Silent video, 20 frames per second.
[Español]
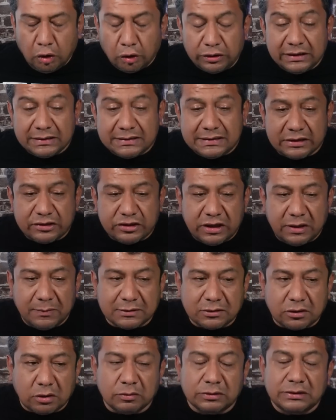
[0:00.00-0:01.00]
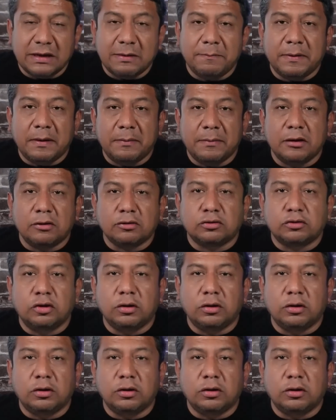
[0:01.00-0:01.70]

Noticias Chivas, como siempre amigos,